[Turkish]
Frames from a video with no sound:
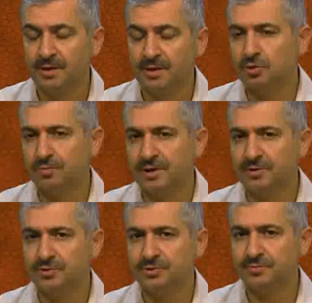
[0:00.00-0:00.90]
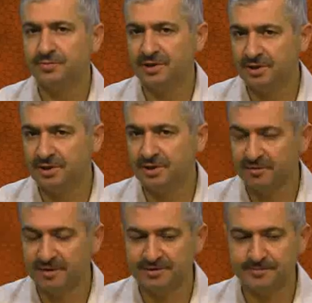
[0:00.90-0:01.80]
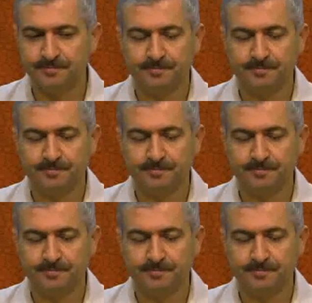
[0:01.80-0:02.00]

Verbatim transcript: Niye toplanıyor? Bildiği bir şey var.